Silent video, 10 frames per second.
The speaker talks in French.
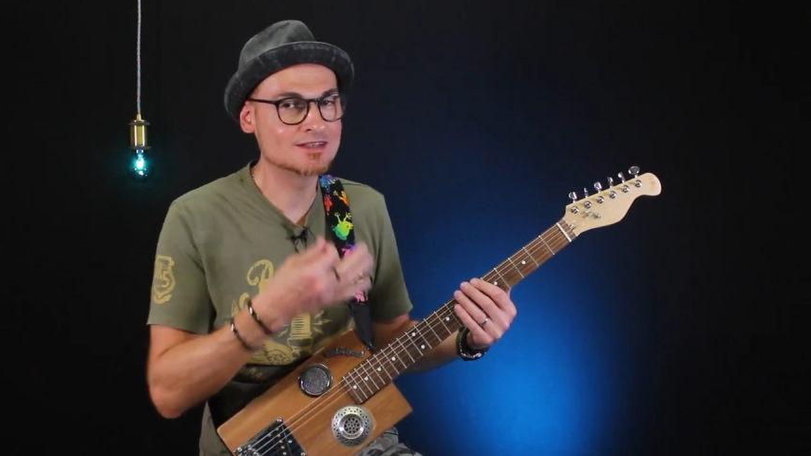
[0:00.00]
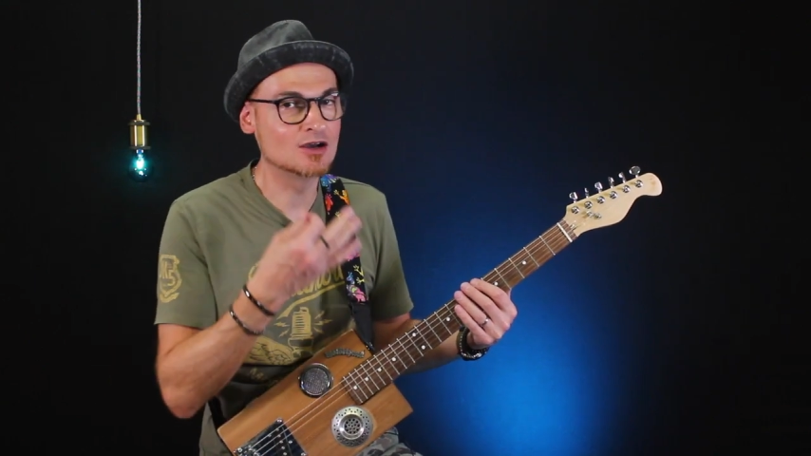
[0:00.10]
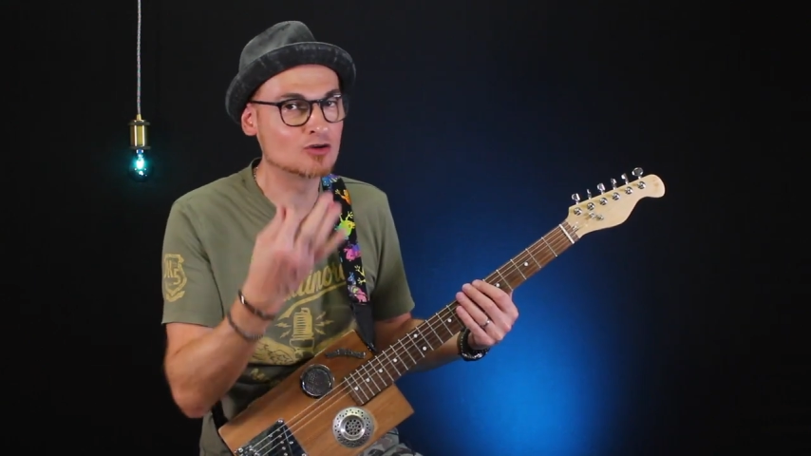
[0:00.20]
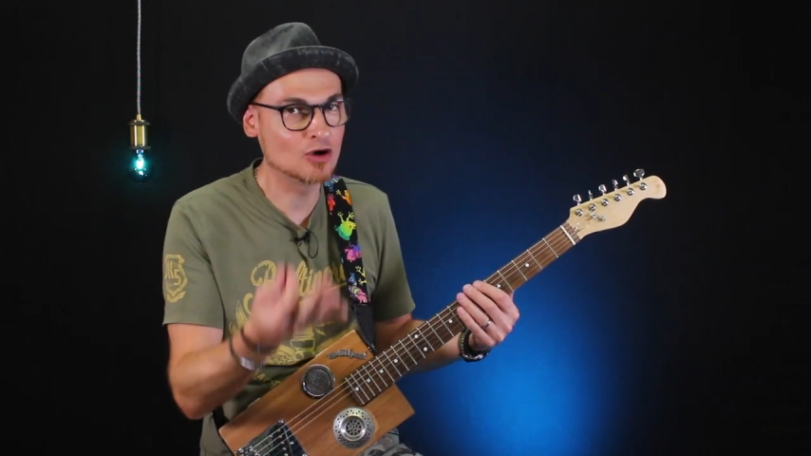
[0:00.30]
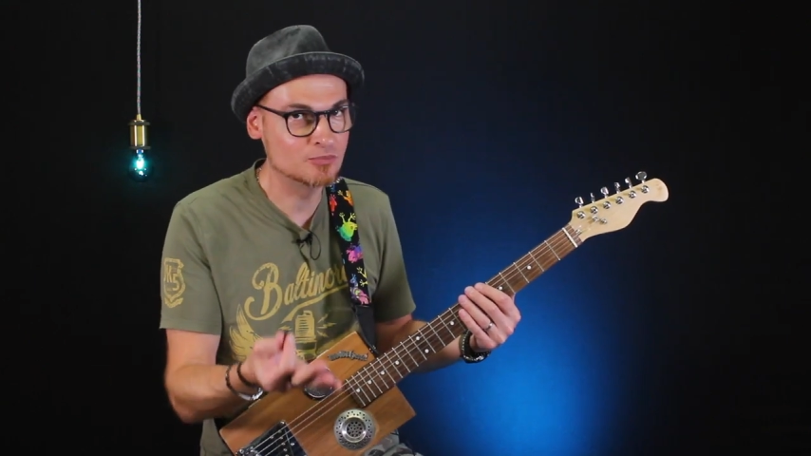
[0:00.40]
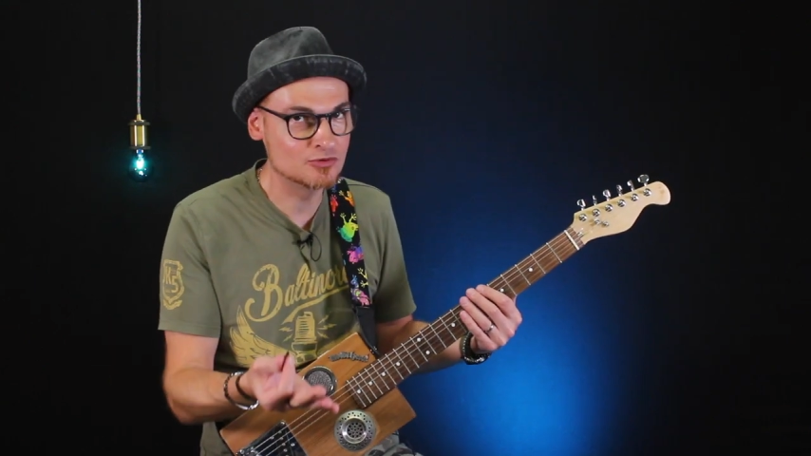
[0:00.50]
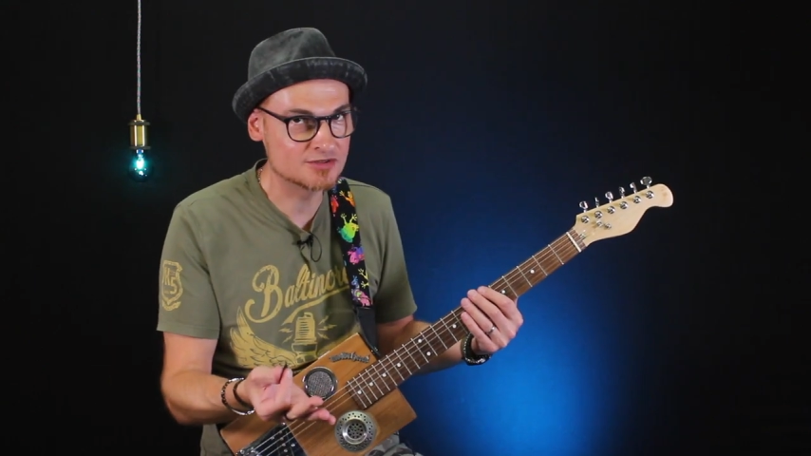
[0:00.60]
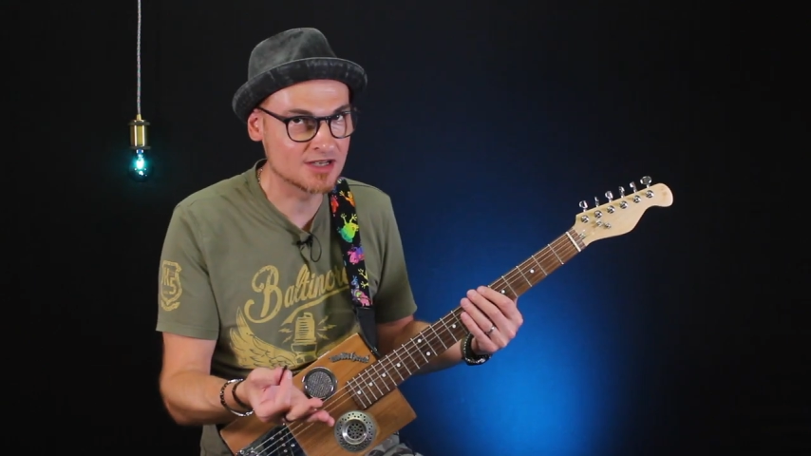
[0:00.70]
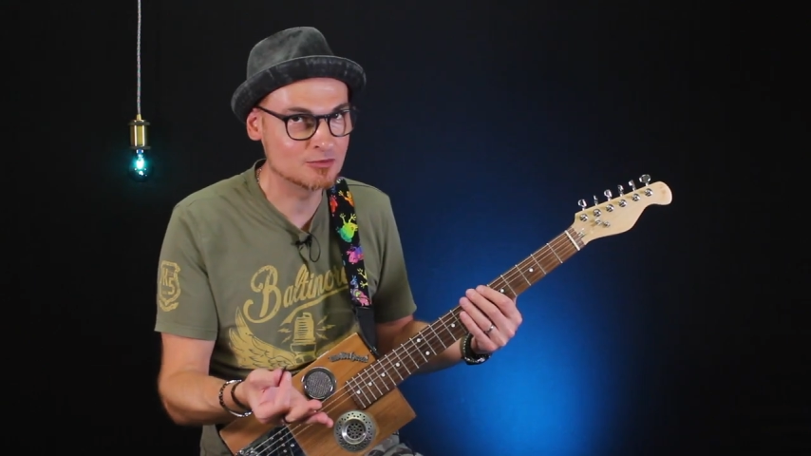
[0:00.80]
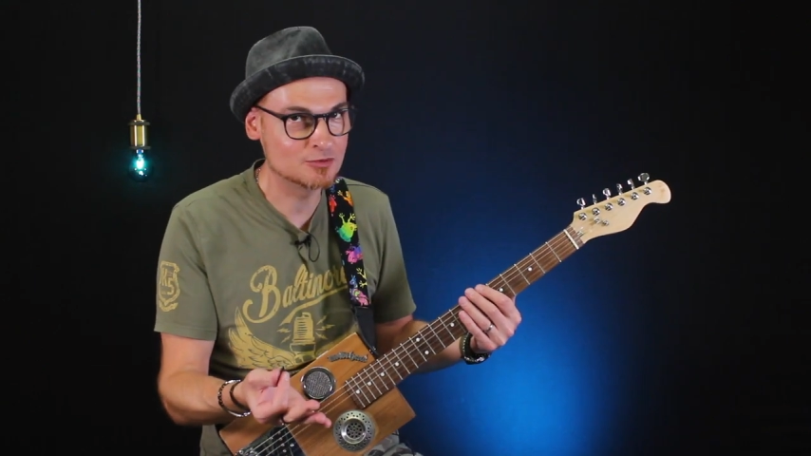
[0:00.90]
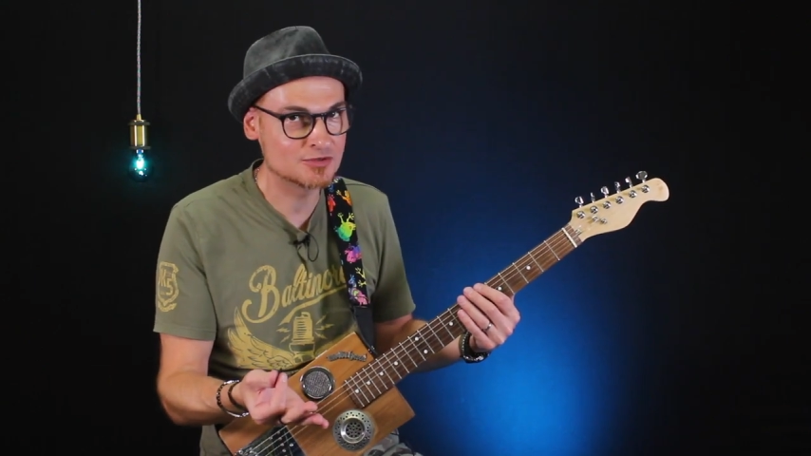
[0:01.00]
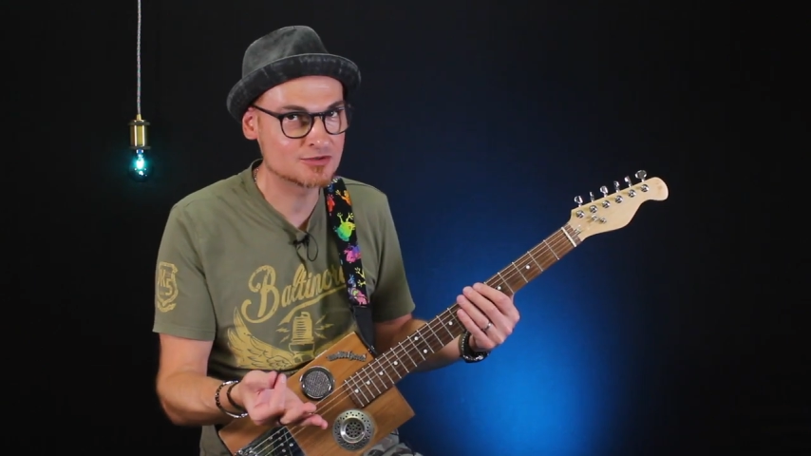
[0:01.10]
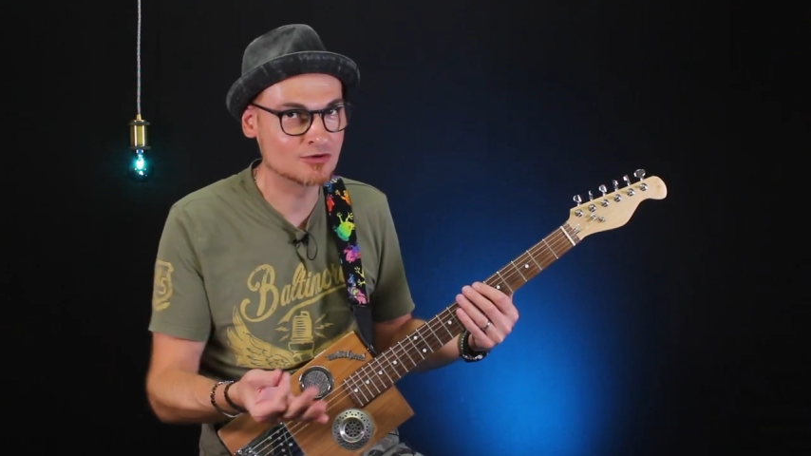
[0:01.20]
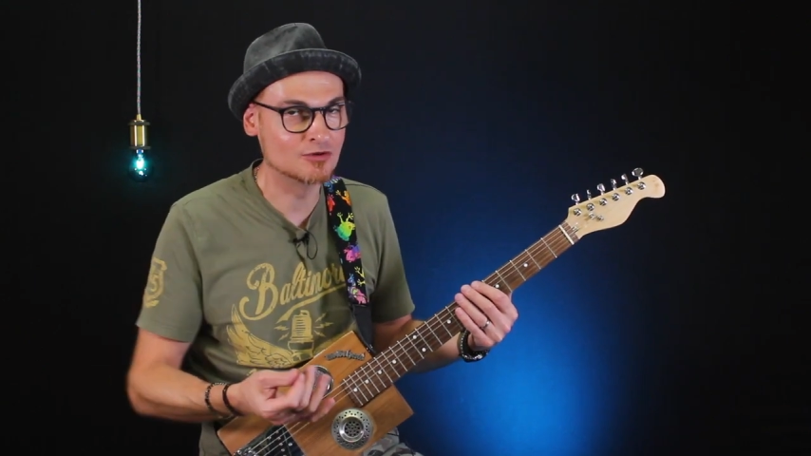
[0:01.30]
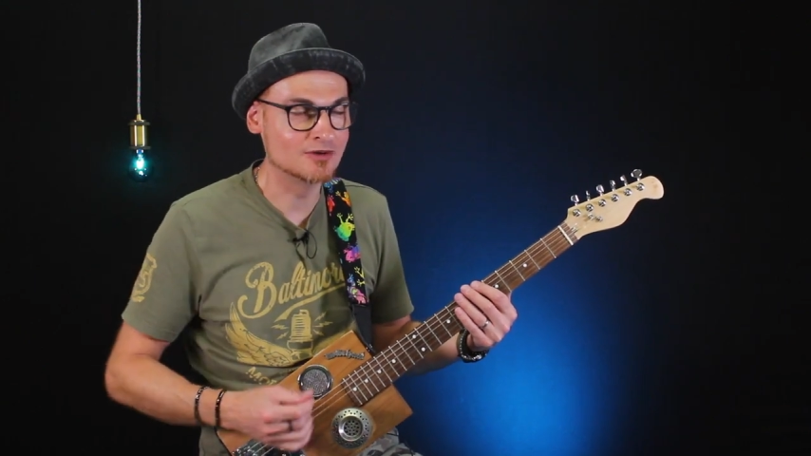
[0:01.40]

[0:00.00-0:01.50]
c'est encore plus simple puisqu'on